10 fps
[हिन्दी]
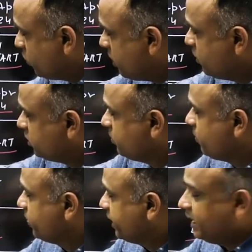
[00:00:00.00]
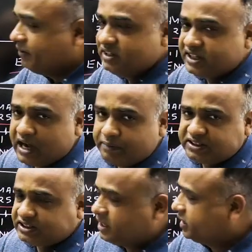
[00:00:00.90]
थोड़ा बहुत इलेवंथ यहाँ
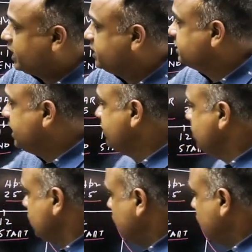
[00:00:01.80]
पर स्टार्ट करा दी जाए